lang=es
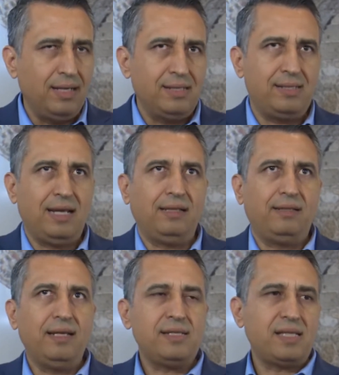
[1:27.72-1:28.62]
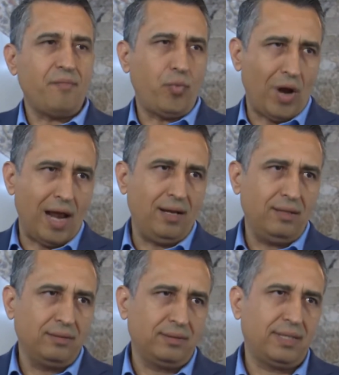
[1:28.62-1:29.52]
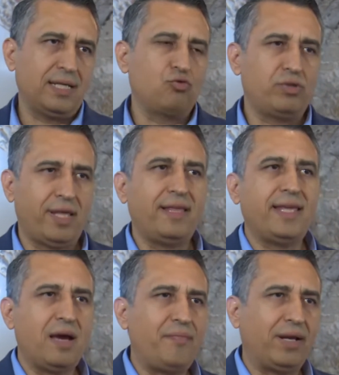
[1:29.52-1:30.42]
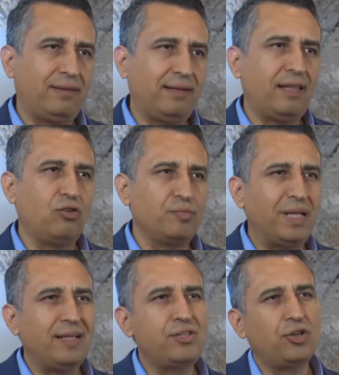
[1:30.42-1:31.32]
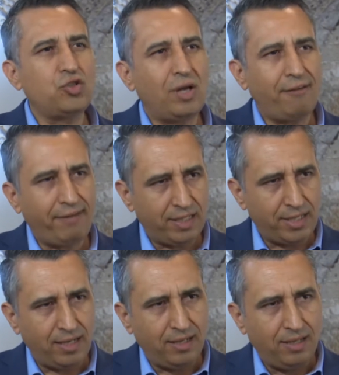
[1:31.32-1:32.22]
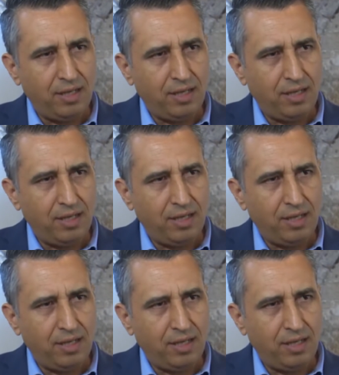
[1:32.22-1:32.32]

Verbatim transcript: Si la tienes temporal, que sucede ya a partir de 2018 a la fecha,